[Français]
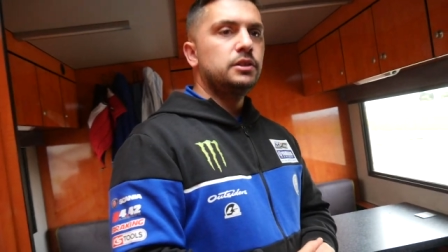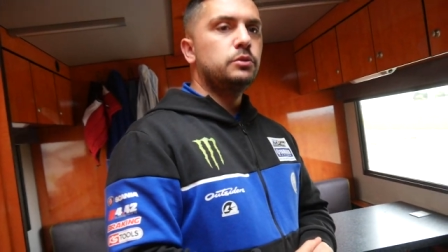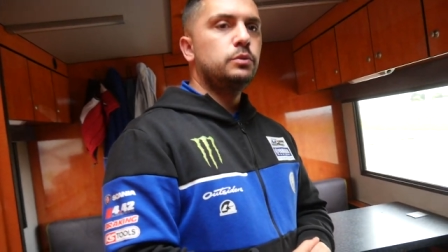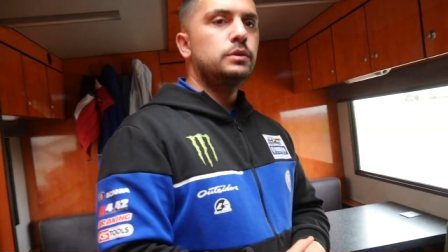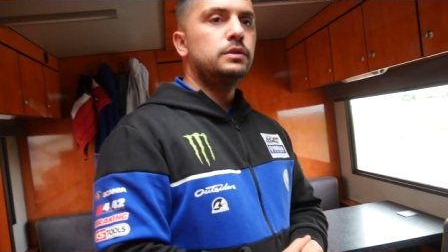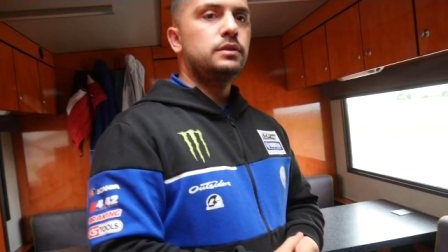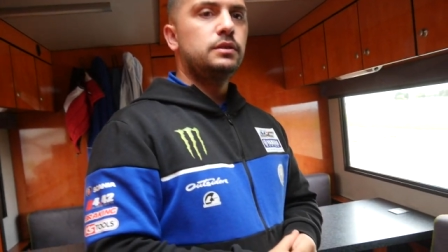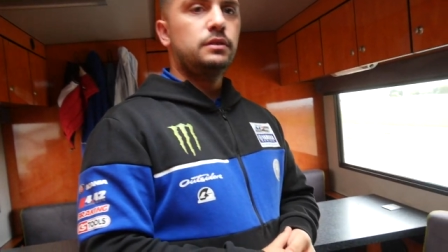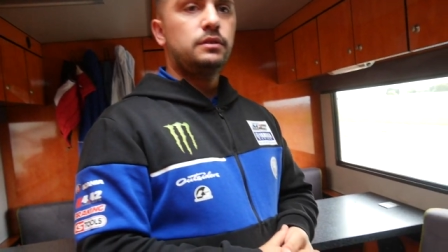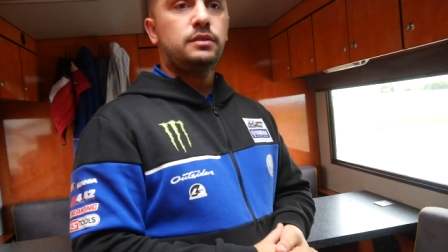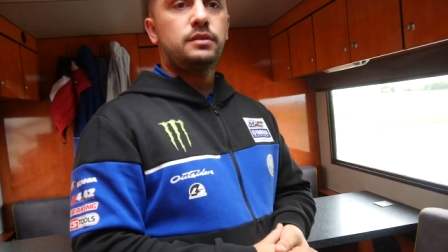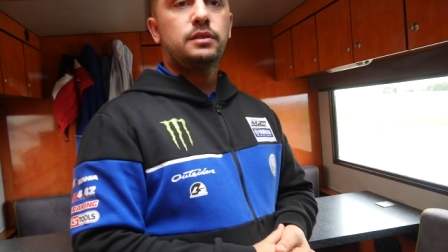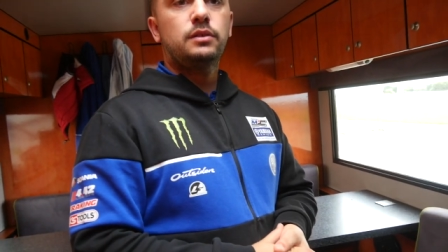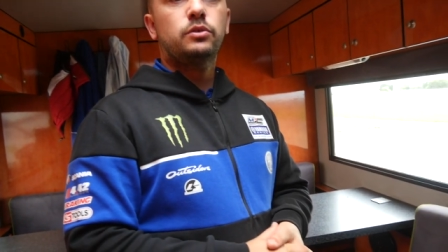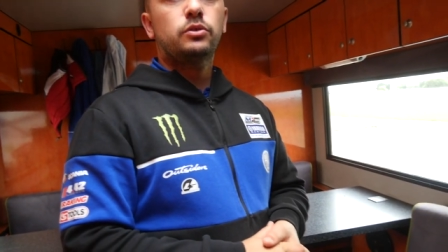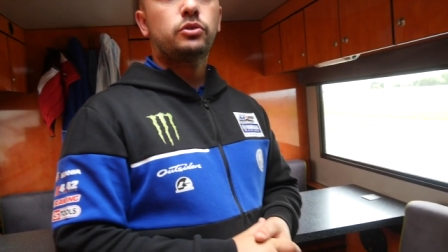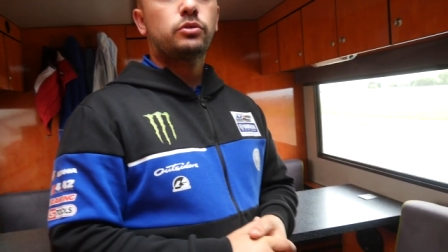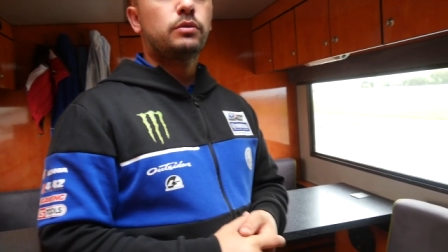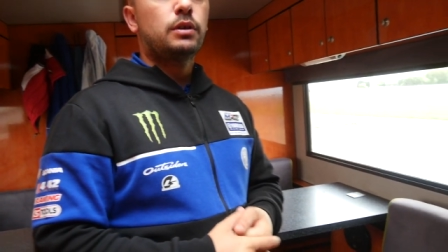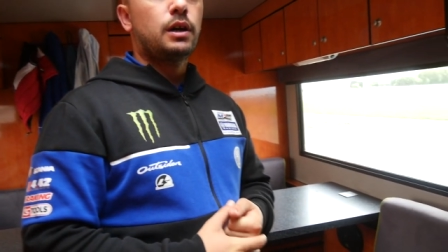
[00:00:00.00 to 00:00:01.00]
cuisine si
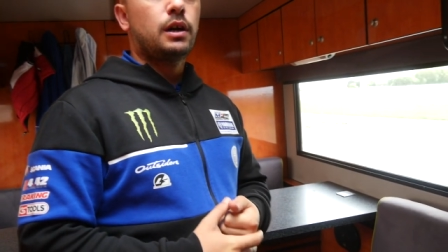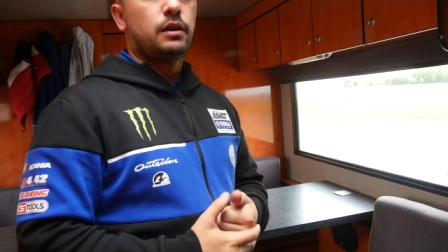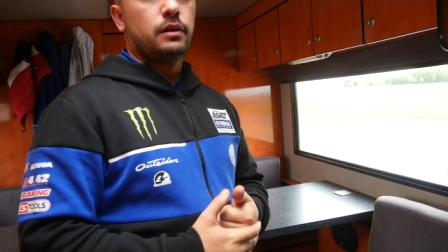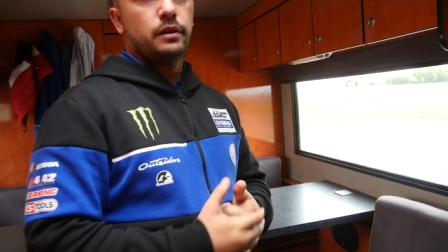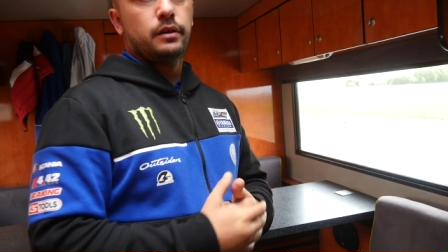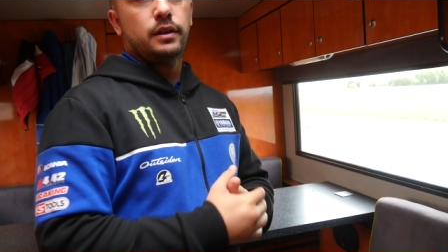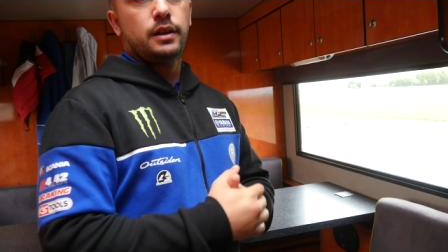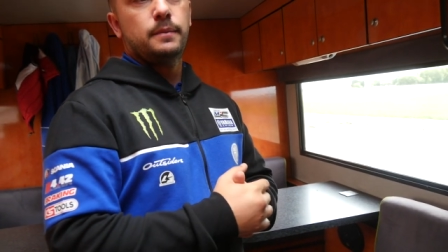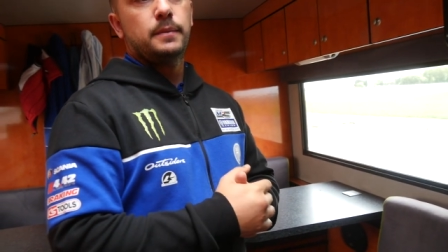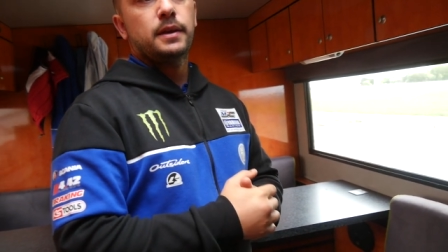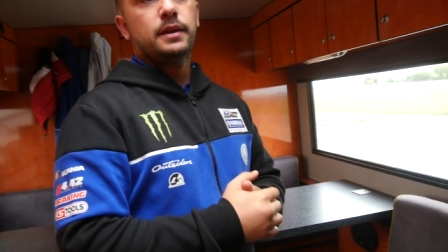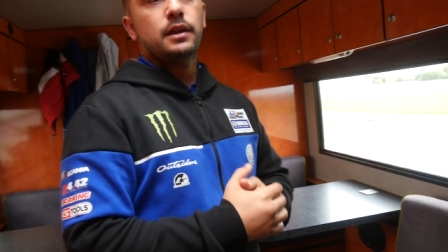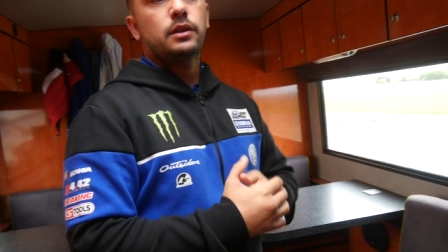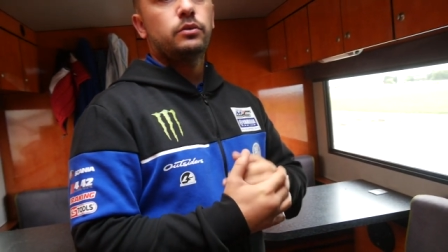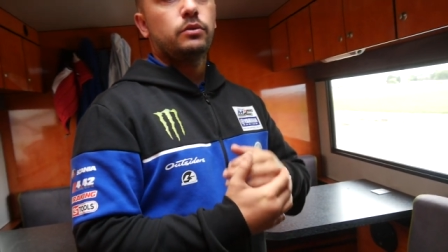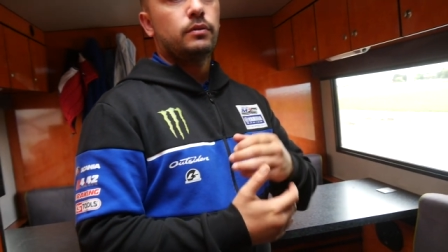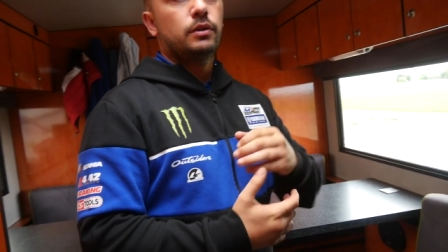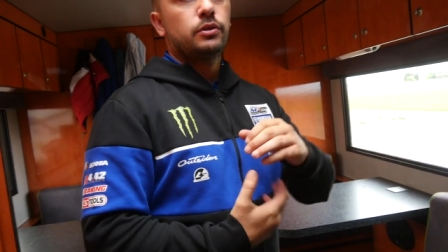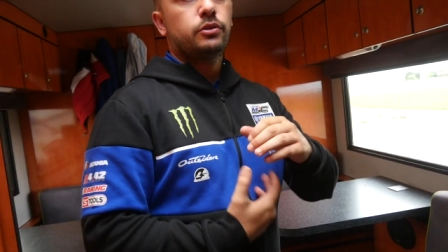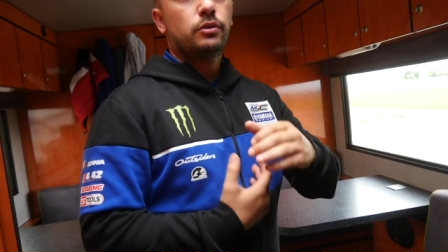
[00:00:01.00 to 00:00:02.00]
le soir euh, les
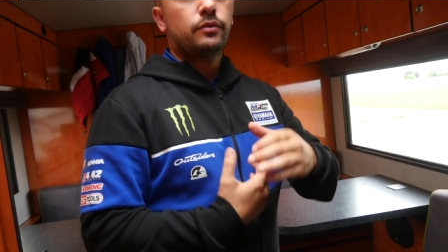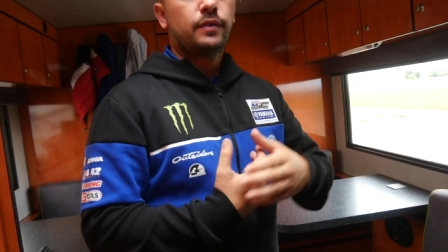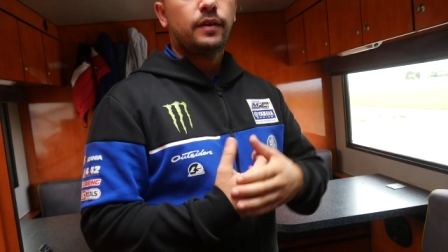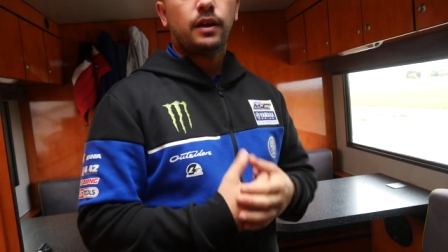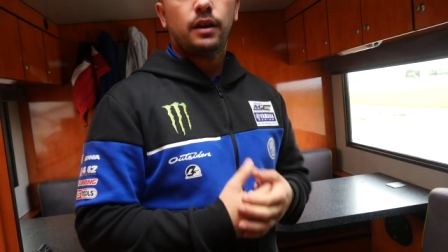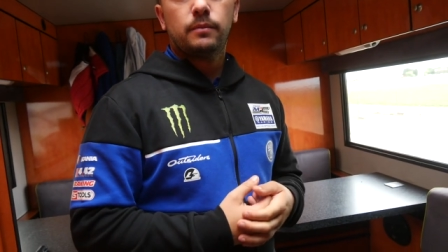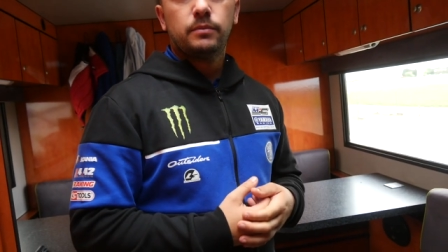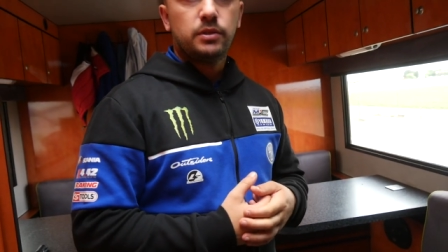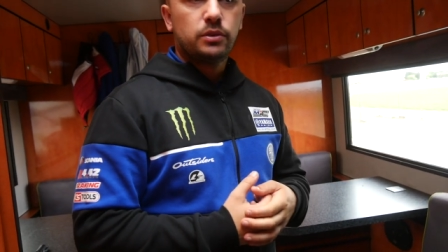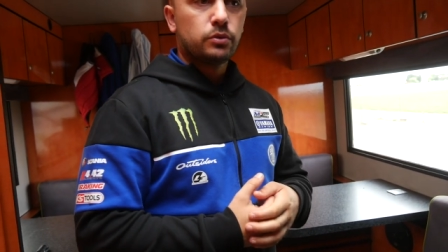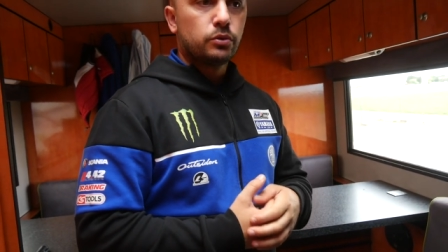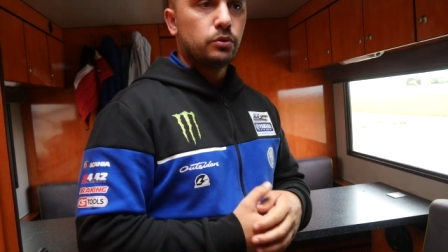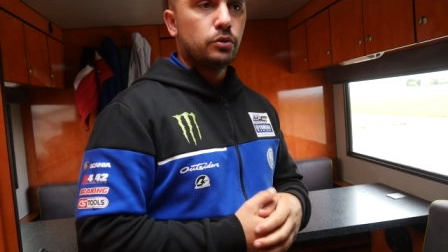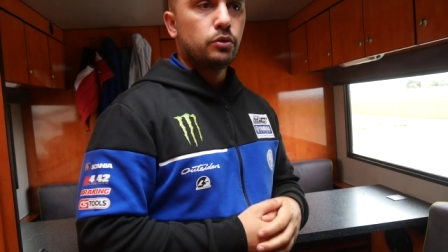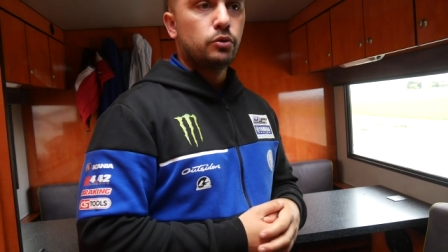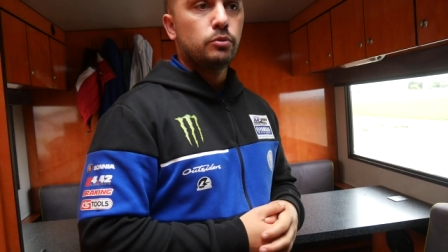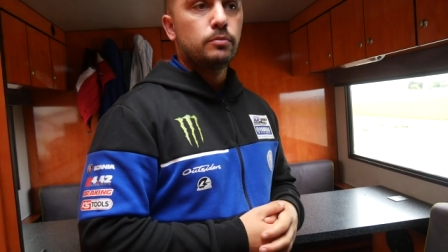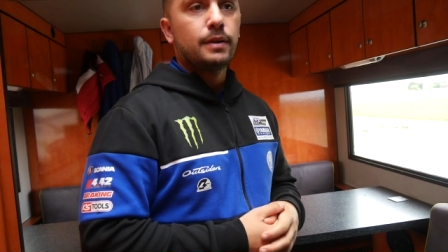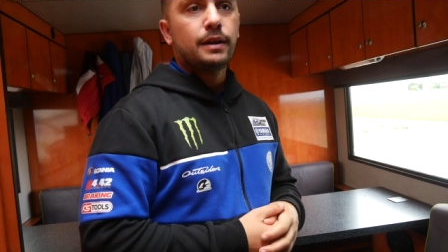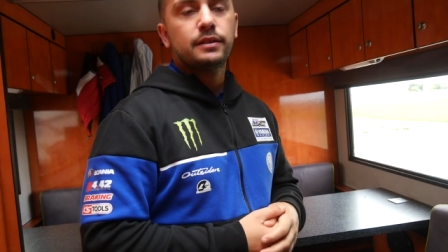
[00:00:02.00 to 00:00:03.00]
mécanos veulent se faire un petit
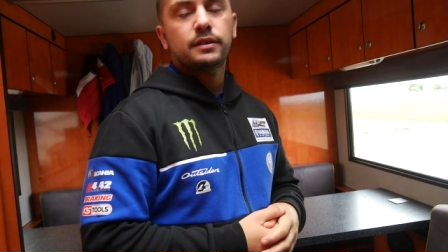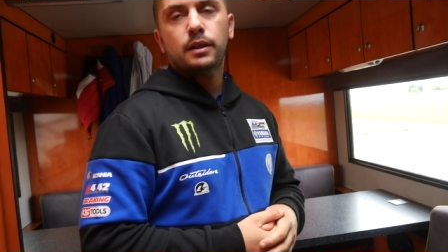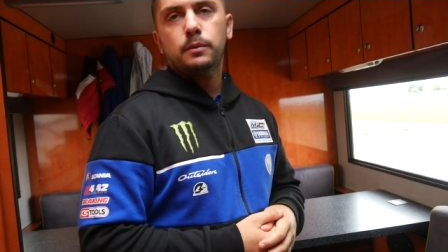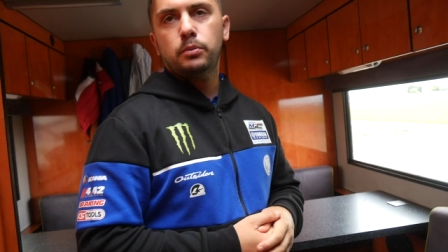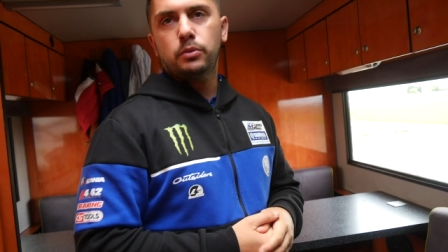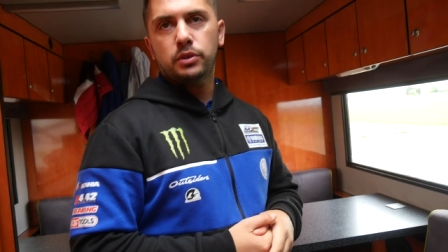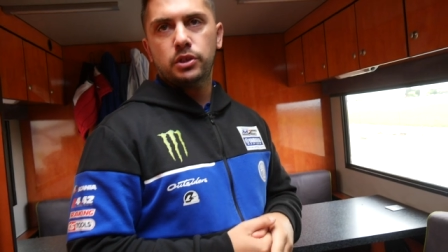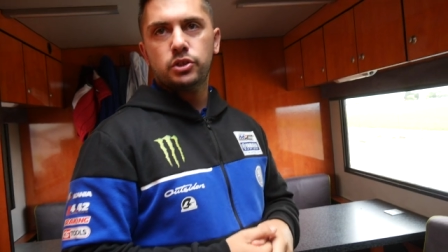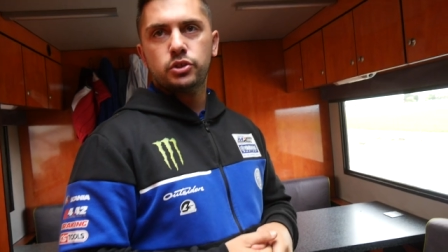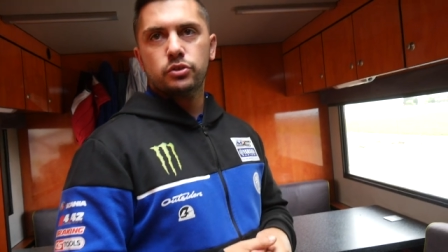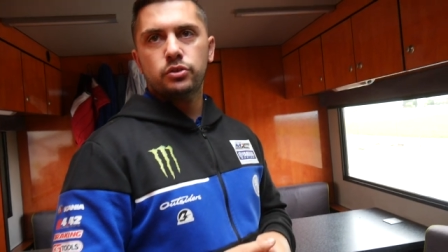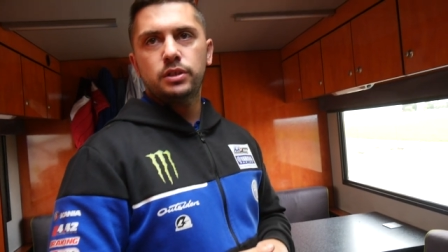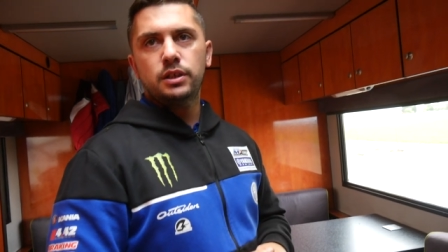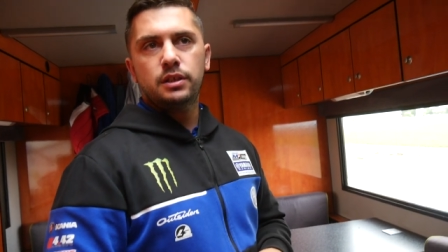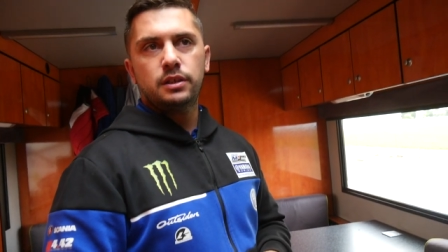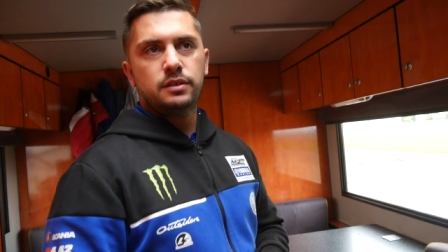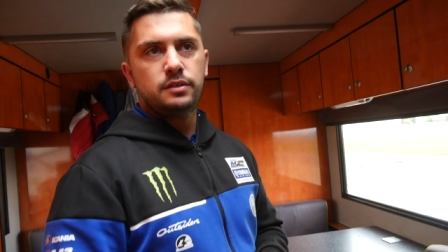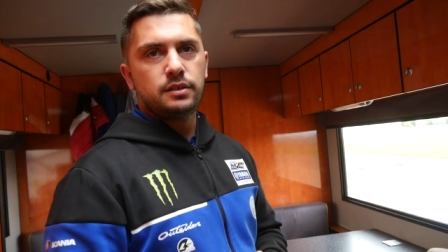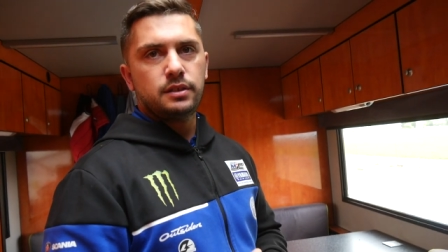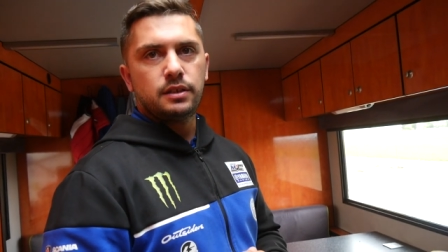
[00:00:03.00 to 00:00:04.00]
truc ou le matin pour
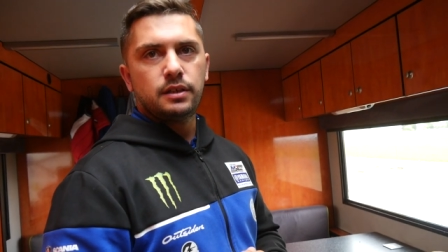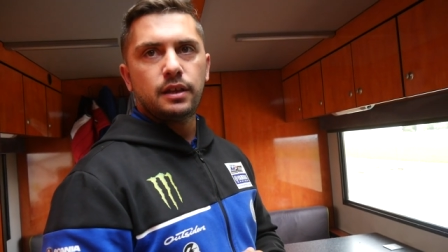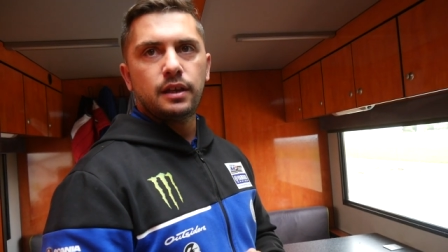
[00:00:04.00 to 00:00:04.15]
déjeuner, c'est